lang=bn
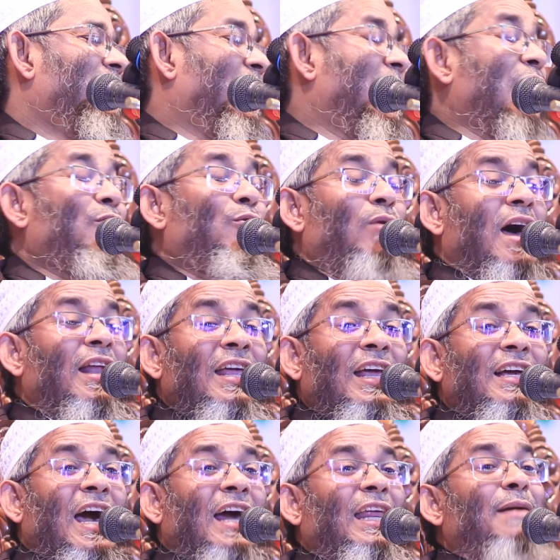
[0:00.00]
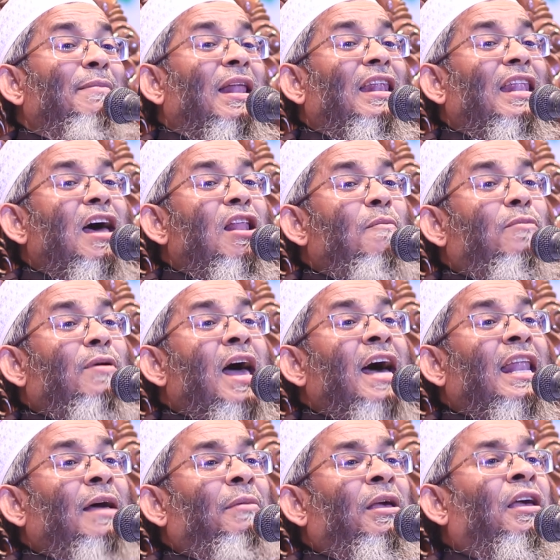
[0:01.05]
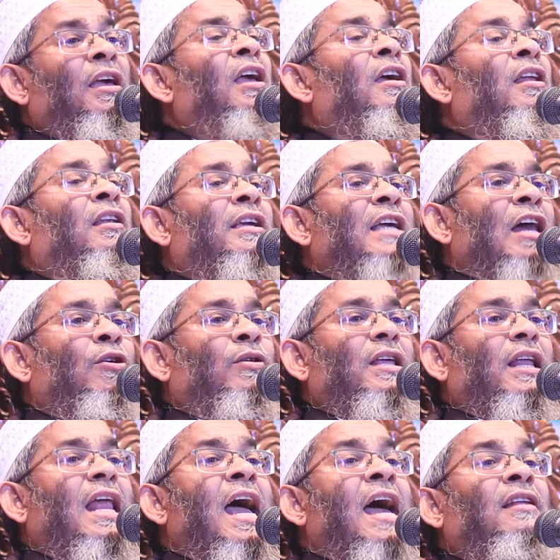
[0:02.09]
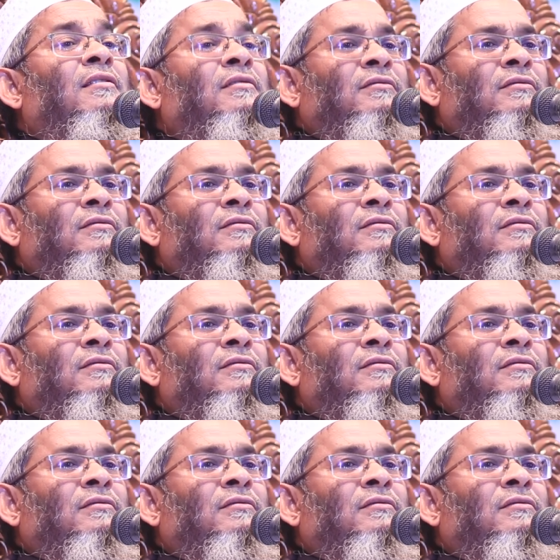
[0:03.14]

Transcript: তাহলে কোরআনে কারিম আল্লাহ রব্বুল আলামিন কেন দিলেন